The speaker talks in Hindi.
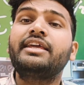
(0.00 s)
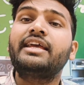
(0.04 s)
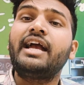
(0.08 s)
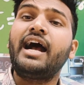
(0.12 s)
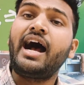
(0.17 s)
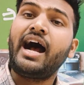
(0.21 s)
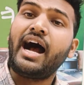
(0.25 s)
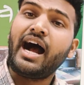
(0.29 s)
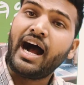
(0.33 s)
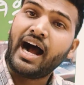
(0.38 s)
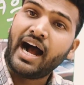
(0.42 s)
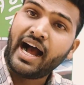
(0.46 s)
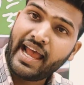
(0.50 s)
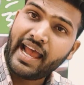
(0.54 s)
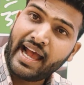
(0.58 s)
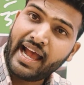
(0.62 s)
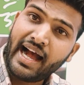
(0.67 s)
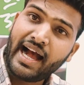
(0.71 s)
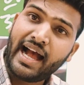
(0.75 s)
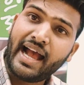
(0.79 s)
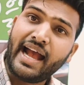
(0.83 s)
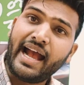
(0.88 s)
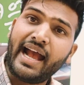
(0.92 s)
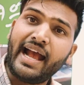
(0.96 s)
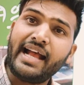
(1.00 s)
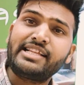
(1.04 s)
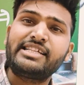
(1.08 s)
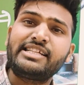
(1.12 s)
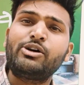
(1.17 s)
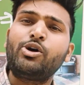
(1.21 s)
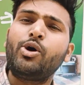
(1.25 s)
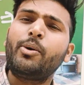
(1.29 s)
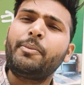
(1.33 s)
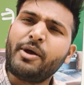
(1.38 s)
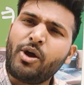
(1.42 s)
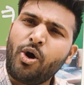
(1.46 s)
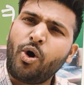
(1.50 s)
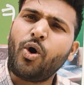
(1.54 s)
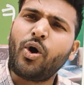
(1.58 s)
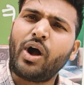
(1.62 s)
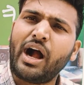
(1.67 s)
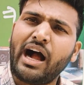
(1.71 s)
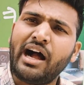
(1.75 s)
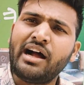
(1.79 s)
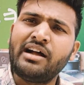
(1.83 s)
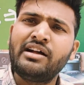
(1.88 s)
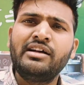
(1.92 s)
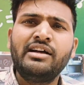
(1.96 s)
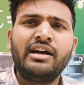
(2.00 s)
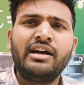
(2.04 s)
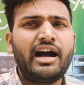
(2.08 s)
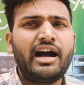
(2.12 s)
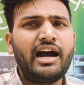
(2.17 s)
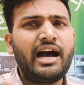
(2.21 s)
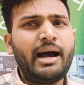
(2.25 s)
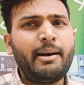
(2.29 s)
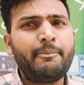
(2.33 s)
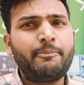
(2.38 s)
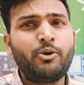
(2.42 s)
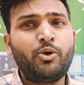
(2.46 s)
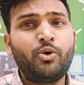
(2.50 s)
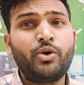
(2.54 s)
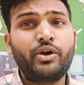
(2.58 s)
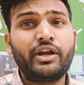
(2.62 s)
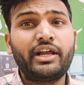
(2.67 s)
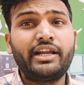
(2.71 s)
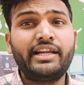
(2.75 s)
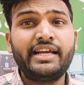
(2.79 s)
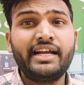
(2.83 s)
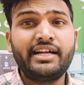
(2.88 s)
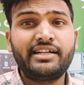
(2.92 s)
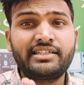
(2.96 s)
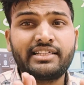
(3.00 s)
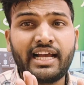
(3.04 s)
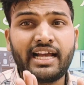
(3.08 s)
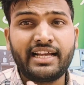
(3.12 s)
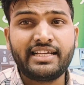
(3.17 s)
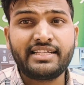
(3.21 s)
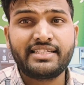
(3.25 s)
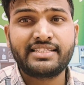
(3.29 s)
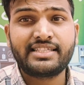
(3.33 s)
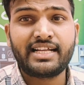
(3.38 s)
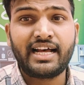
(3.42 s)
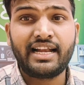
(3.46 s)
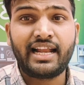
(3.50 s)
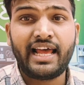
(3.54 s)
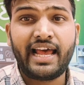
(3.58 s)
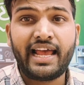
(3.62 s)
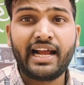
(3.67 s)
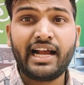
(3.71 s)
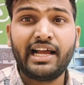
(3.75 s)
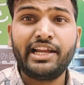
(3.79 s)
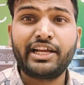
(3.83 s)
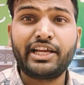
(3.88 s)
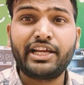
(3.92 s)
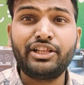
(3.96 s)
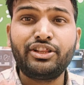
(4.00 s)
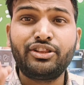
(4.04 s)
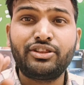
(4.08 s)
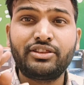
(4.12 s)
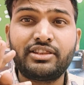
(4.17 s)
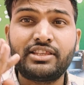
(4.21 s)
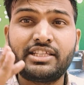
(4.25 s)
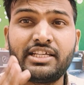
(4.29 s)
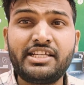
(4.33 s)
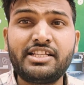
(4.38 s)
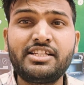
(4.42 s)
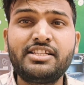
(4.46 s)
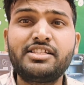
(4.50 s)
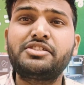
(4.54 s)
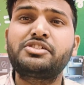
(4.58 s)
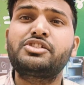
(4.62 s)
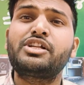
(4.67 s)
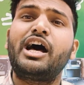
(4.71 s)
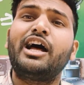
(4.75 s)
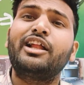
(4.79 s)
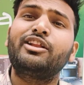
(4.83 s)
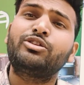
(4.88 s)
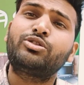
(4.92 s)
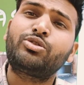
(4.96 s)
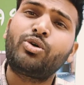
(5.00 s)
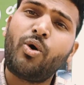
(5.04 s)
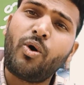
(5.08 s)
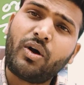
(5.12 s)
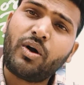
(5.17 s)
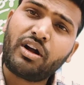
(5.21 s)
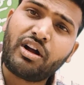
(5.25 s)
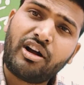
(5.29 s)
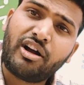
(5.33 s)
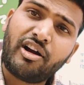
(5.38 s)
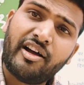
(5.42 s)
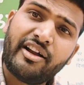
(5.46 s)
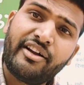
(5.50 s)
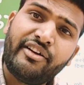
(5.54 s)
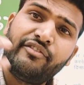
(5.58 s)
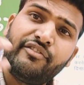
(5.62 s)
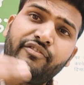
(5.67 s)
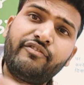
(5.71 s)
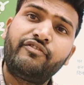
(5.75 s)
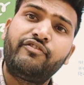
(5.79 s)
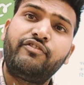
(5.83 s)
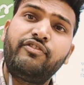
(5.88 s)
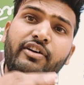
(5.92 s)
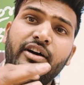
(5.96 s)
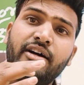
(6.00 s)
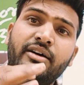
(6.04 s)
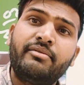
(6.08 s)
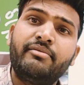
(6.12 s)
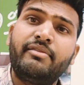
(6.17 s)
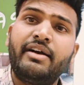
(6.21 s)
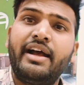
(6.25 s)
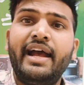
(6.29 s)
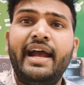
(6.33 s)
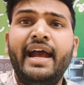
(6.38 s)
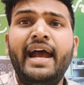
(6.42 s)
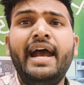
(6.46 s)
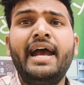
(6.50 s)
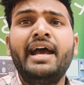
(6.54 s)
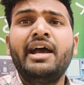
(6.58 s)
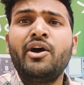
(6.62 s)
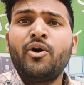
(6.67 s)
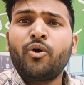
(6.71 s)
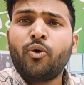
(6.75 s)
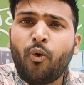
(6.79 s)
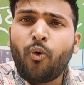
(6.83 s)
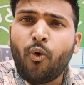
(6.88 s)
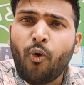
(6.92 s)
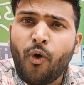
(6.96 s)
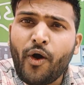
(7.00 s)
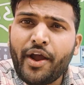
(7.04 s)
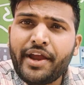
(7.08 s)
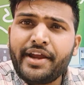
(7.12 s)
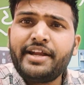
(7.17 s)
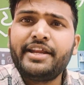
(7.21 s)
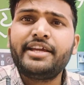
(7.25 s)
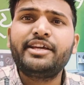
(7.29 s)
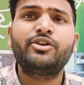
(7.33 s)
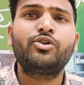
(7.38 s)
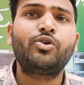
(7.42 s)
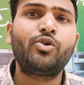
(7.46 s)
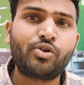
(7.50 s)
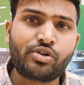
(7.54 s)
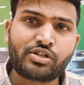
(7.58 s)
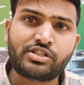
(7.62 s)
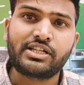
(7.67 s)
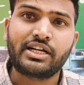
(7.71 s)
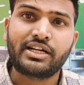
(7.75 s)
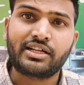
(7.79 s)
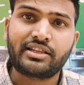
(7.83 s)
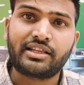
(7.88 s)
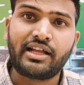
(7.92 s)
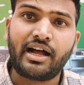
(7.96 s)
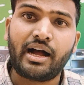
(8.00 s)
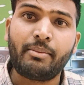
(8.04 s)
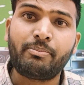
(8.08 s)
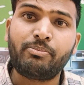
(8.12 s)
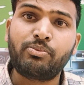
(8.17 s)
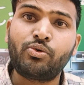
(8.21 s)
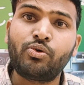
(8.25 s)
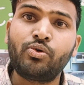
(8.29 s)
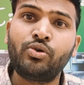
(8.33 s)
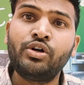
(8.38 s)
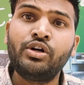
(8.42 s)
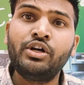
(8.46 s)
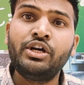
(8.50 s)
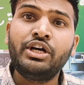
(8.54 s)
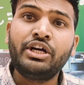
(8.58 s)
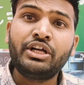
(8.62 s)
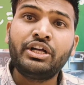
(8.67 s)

या आया है जो भी होगा आप लोगों के लिए 28 साल आएगा लेकिन तीन साल तो कंफर्म है कोई नहीं रोक सकता आपको